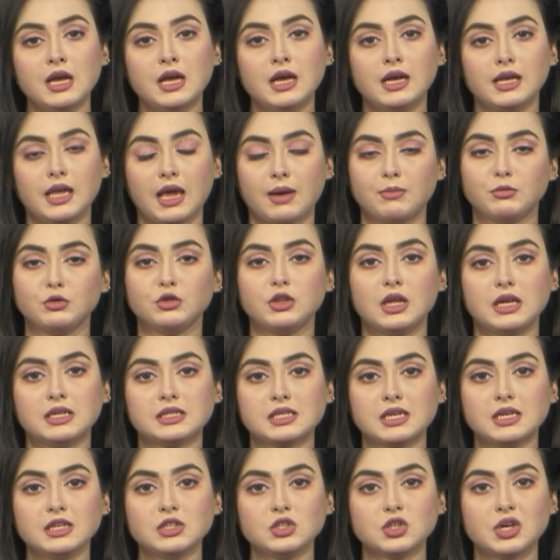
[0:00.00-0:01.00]
কেমন
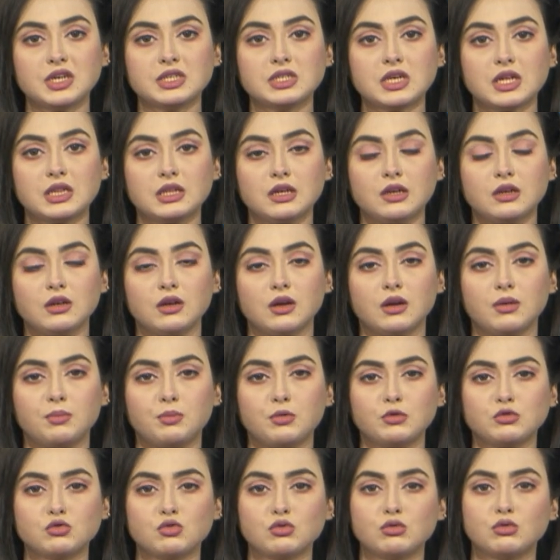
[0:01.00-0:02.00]
দেখছেন সেই সাথে
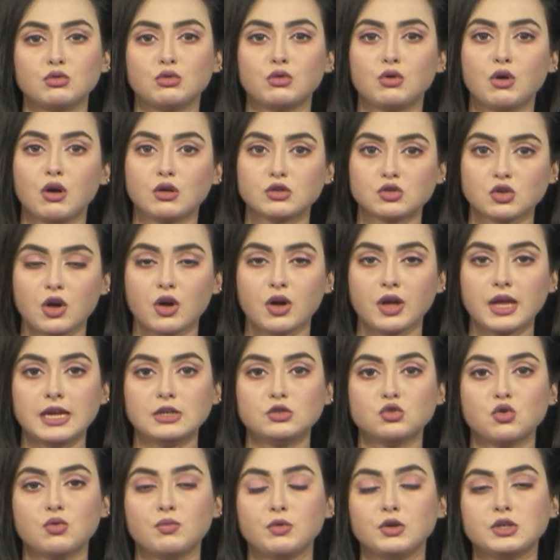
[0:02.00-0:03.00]
প্রচুর দুর্ঘটনা
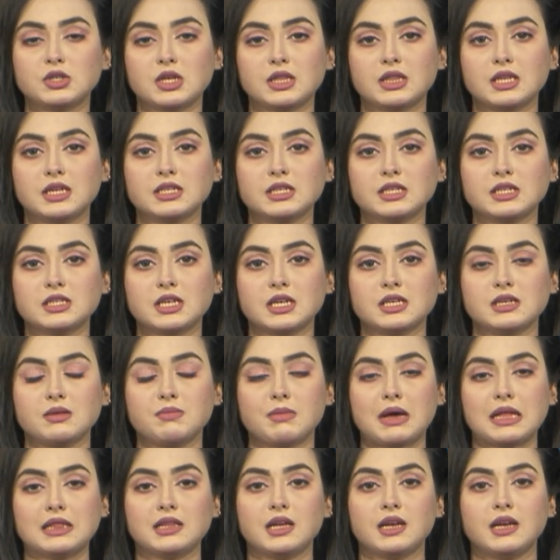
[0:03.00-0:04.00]
হয় এই সময়টাতে
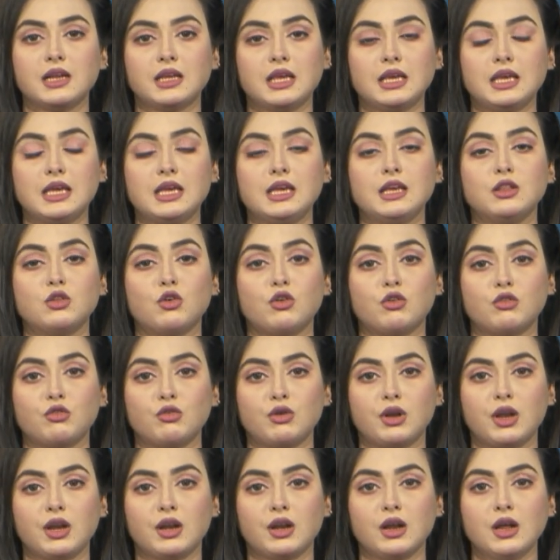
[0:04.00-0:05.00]
সেটি মাথায় রেখে কি
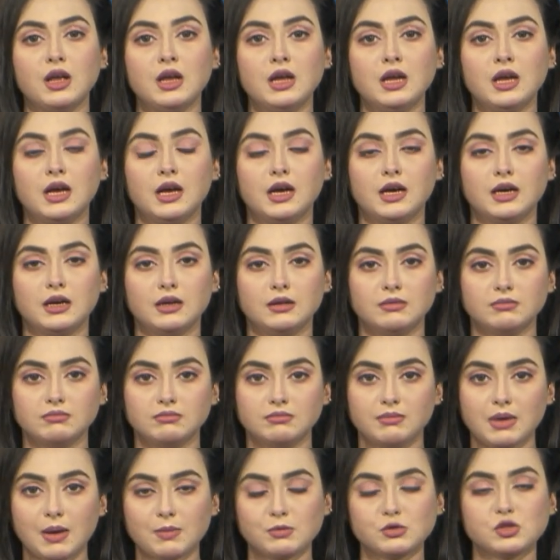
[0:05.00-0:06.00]
ধরনের
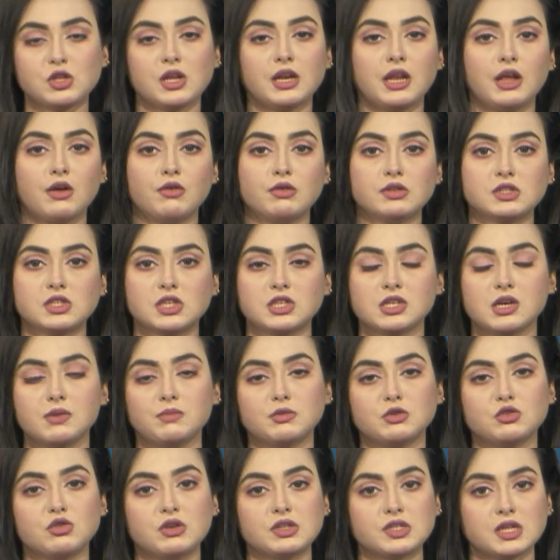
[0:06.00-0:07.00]
ব্যবস্থা নেওয়া হয়েছে
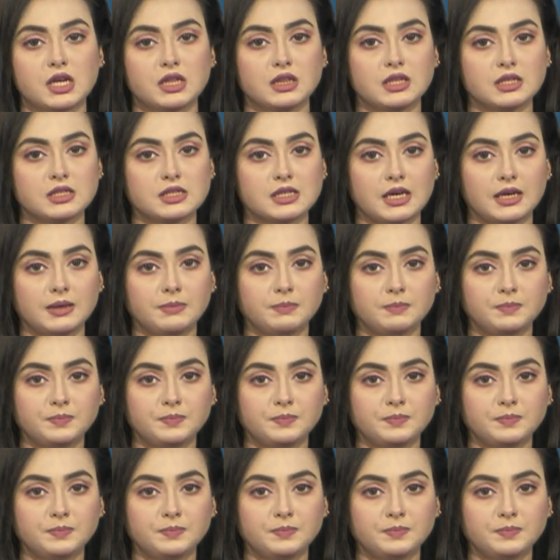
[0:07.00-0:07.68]
সে বিষয়ে জানতে চাই